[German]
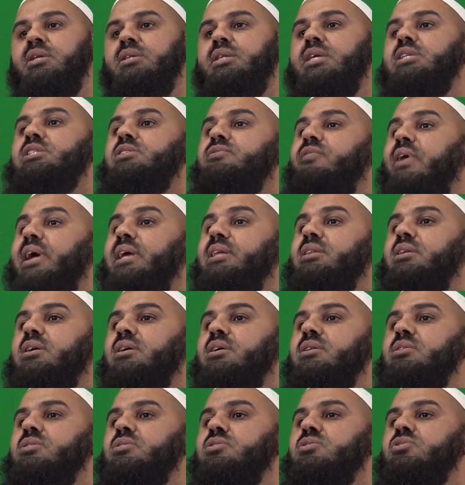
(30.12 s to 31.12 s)
Des
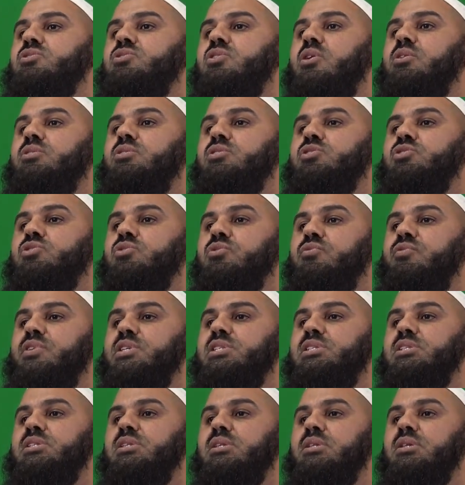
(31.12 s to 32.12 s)
Weiteren solltest du
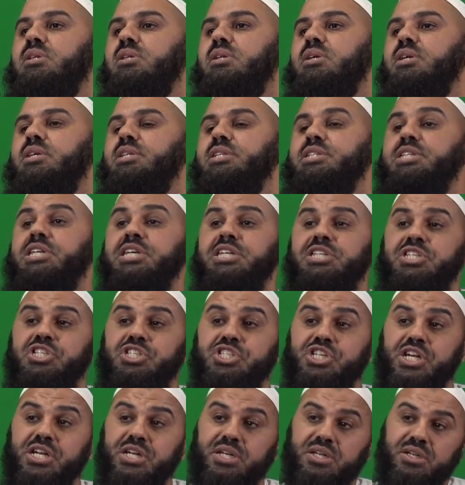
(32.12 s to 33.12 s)
wissen, die
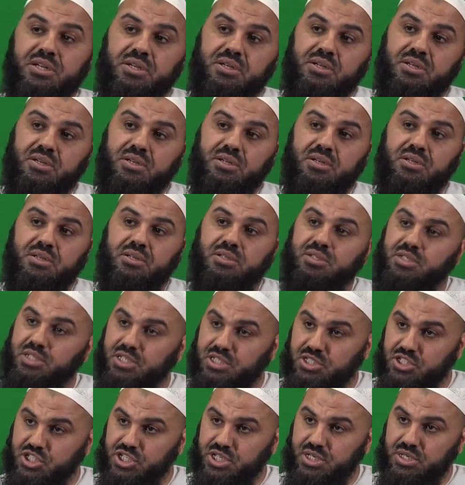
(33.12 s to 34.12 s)
Djinn,
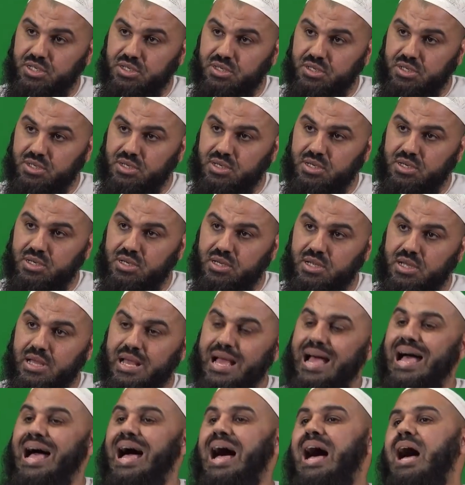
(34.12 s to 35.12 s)
die Djinn
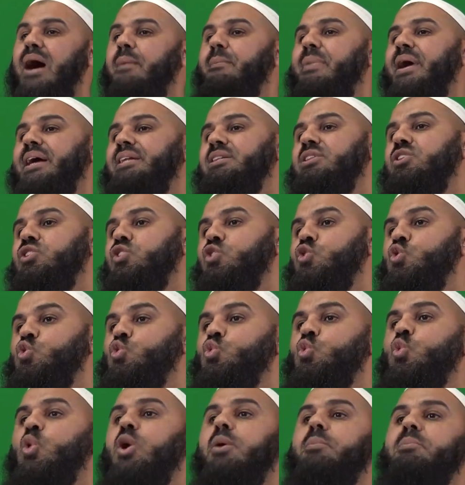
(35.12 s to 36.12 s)
arbeiten
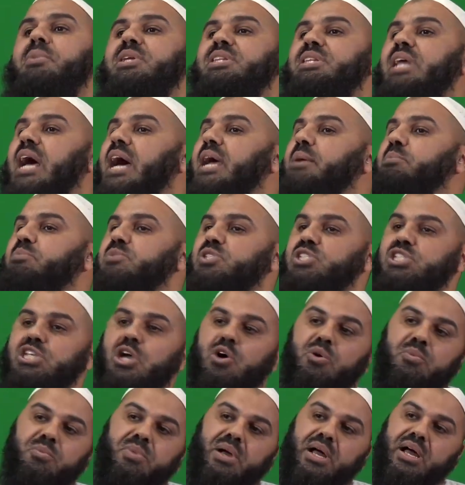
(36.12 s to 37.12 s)
nur mit einem
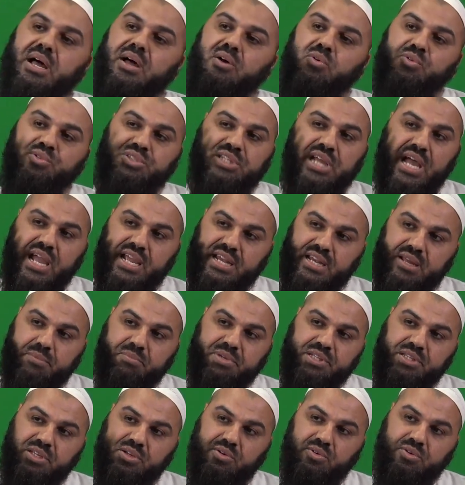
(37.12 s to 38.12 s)
Zauberer unter einer
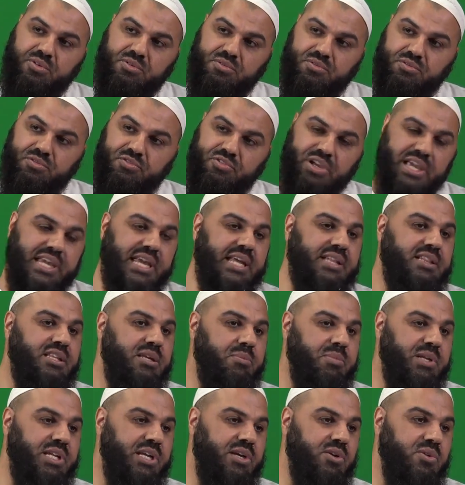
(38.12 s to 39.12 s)
Bedingung. Wer kennt die
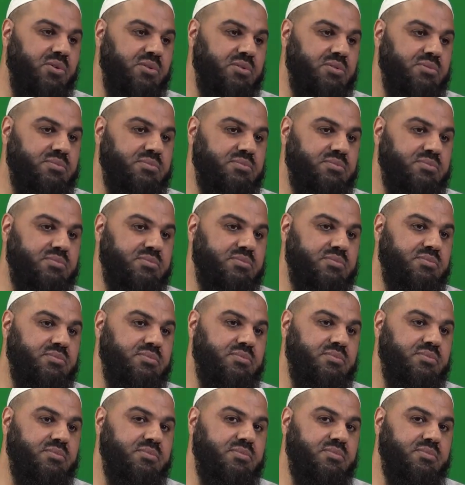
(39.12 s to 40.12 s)
Bedingung?
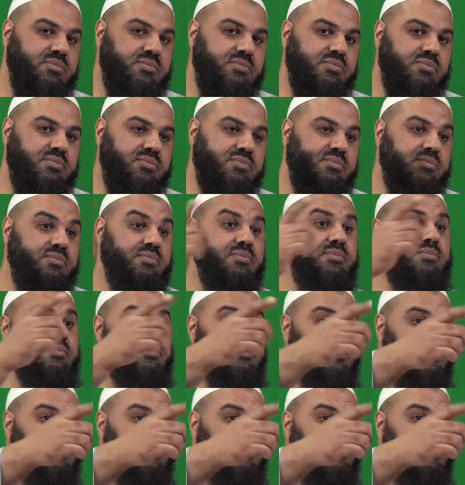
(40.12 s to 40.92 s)
Hm?